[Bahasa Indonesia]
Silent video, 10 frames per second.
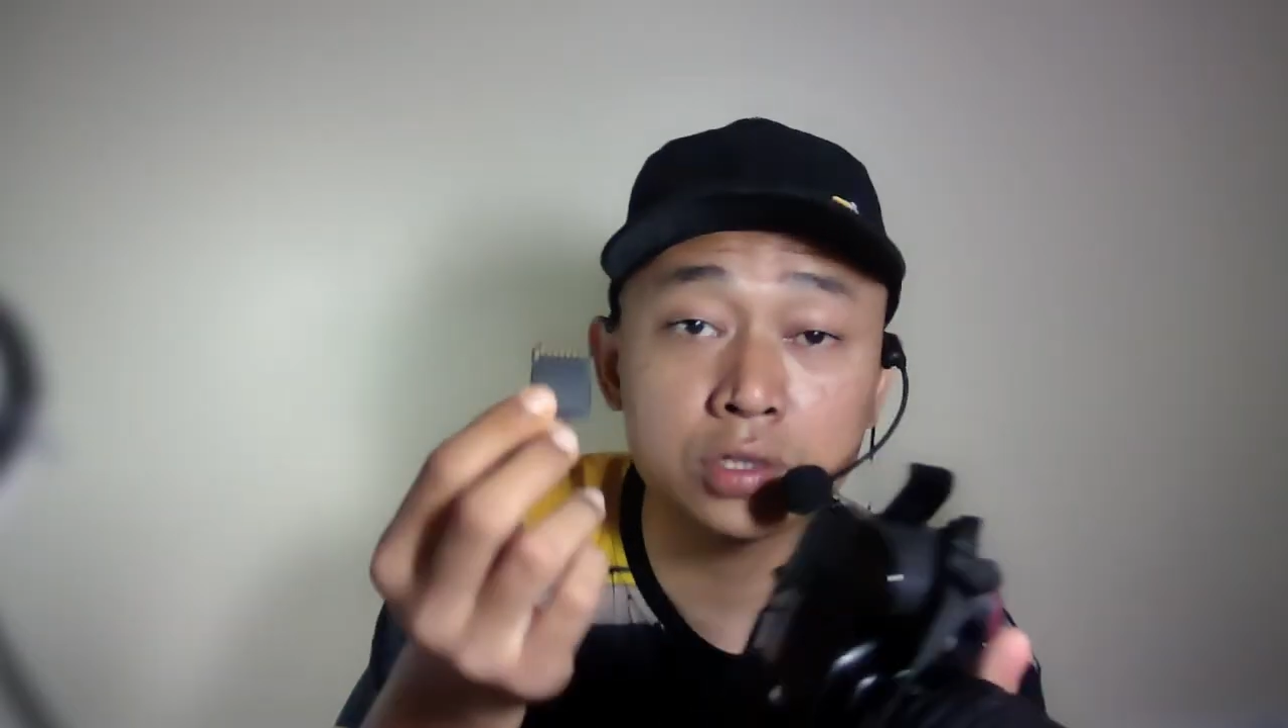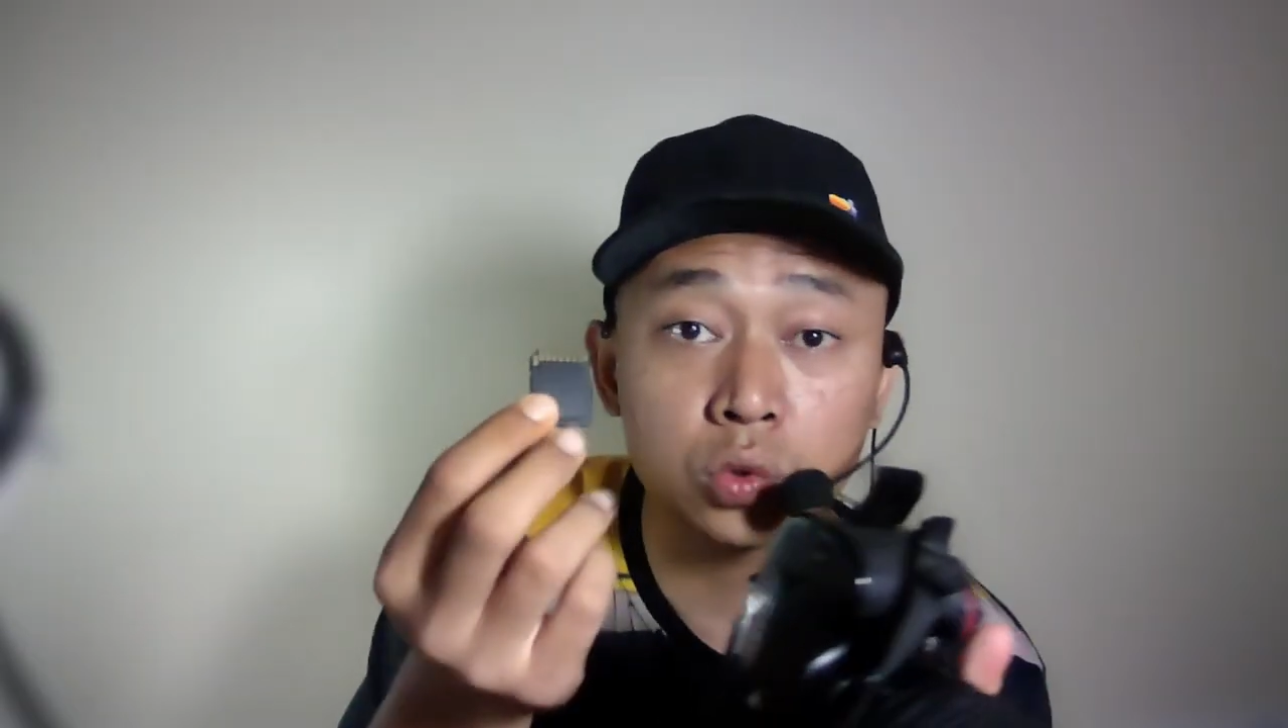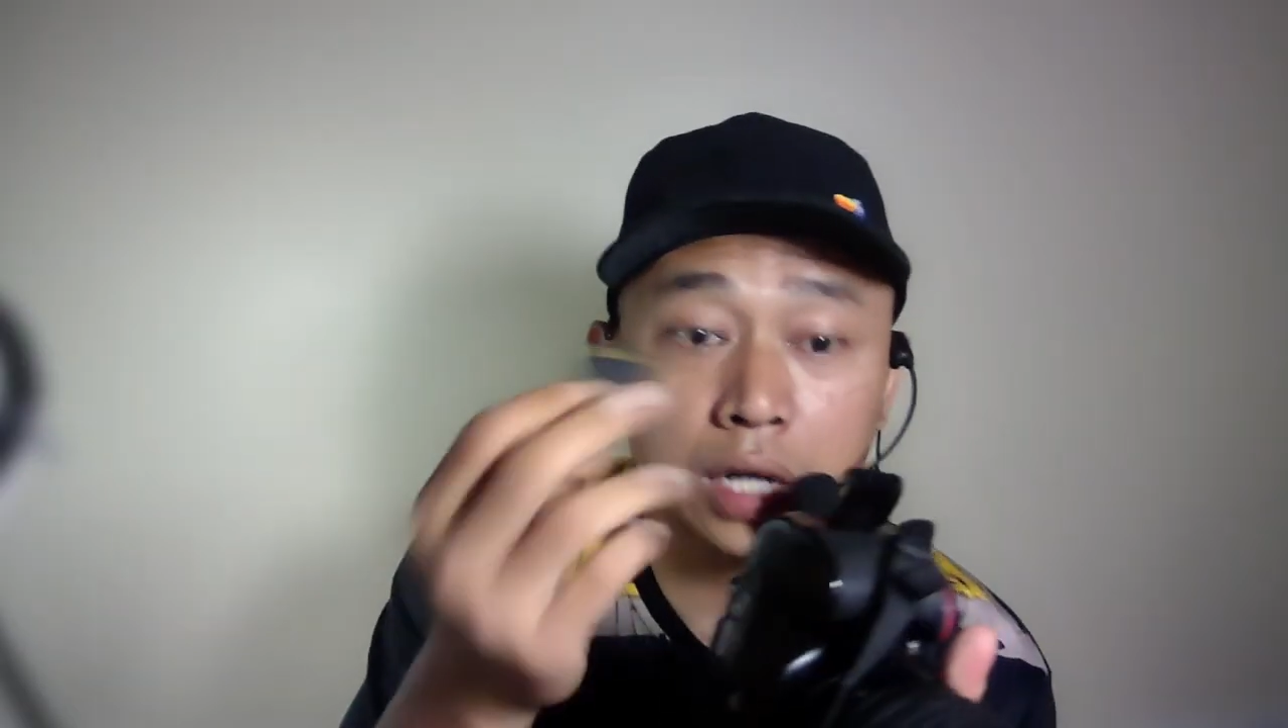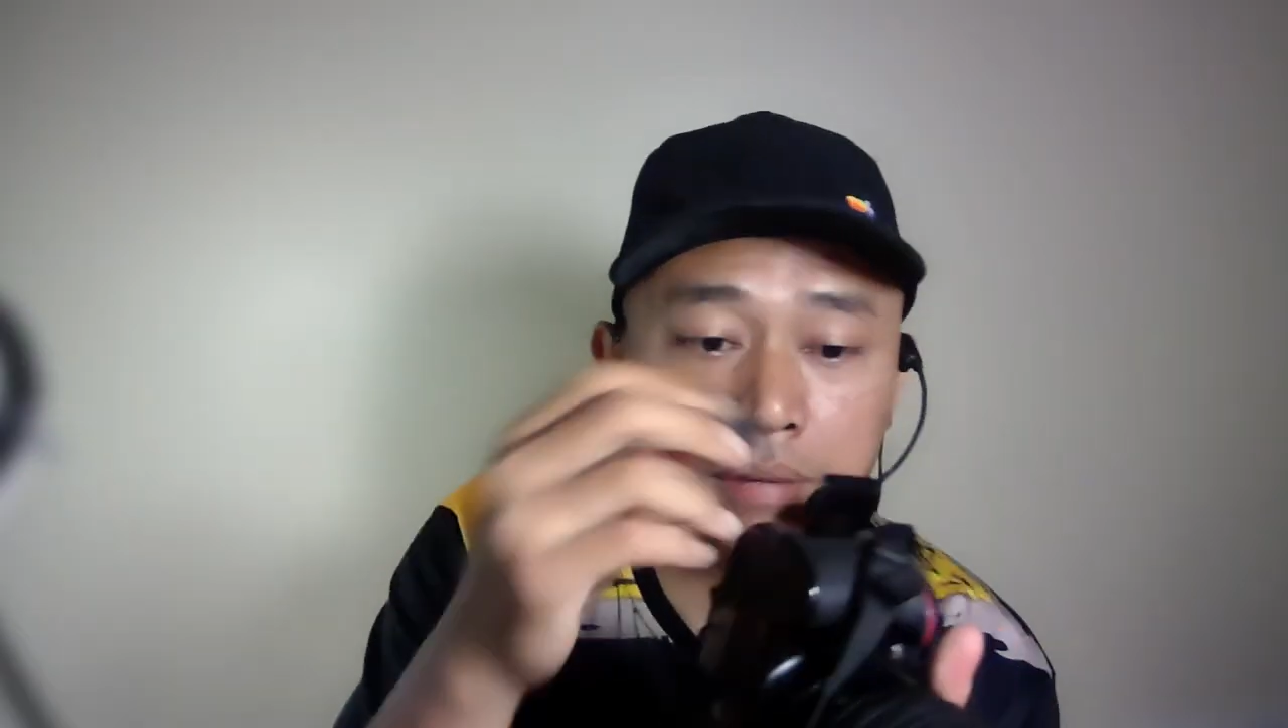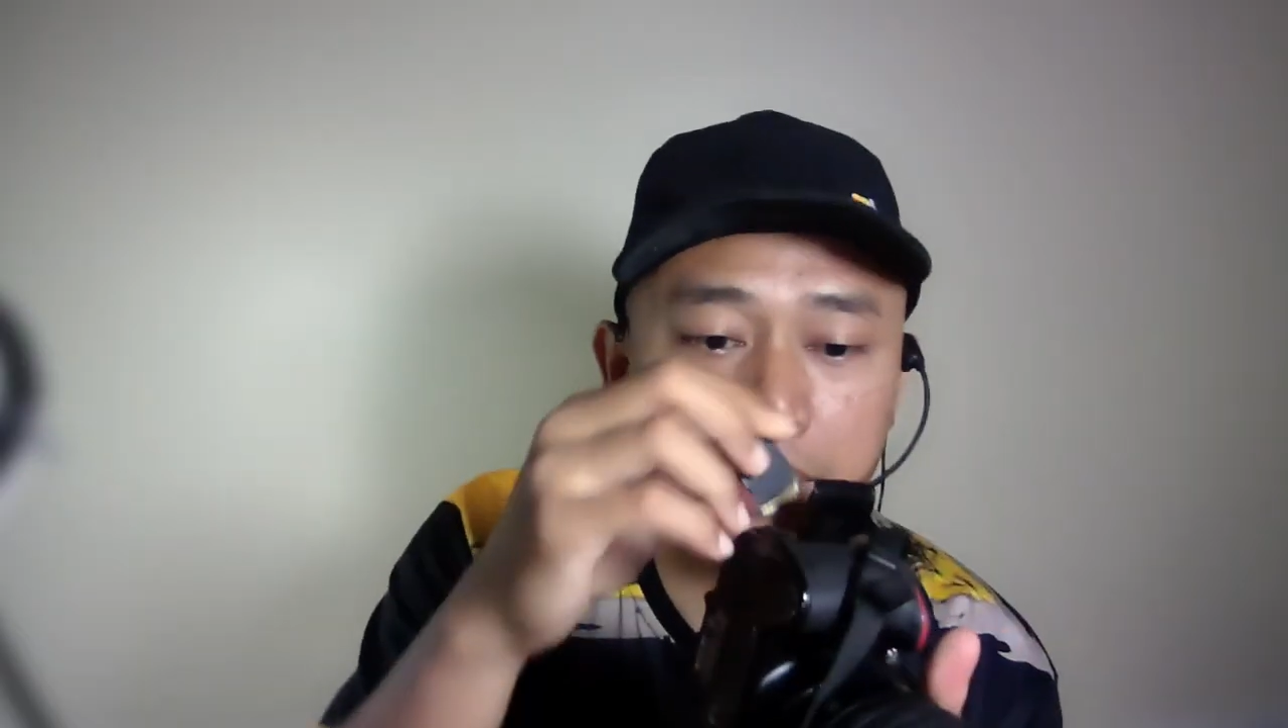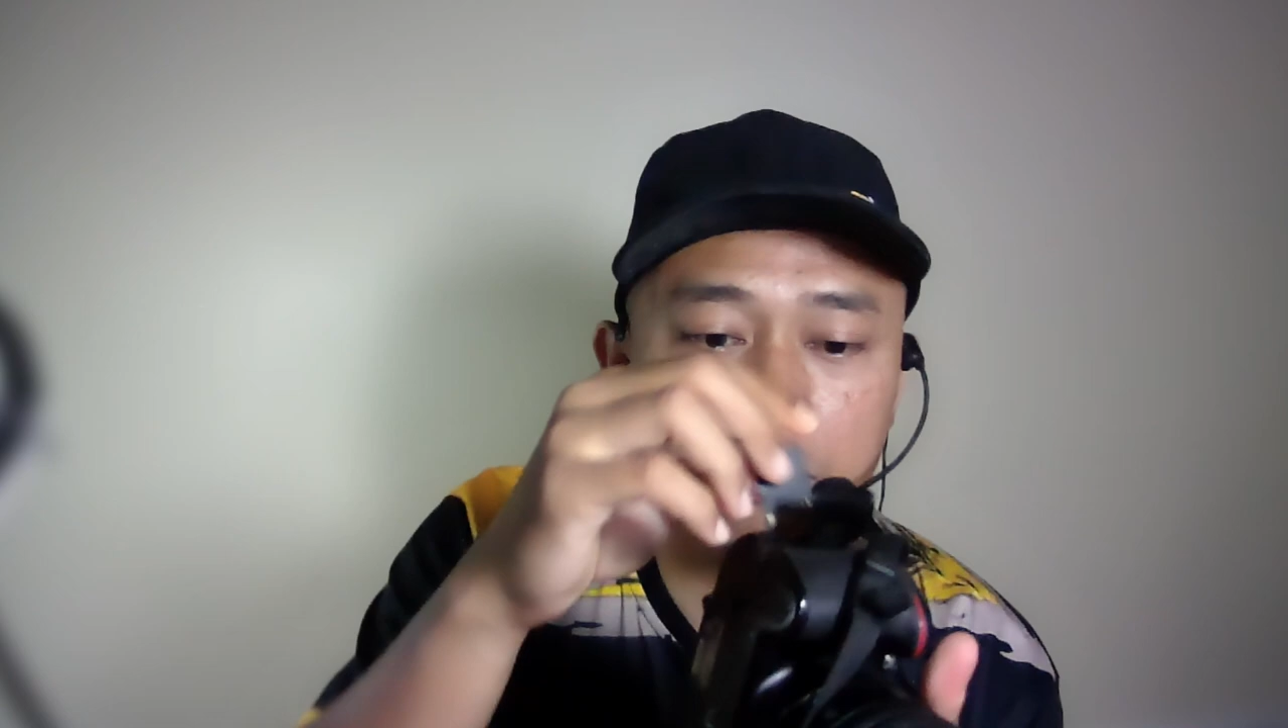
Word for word: masukkan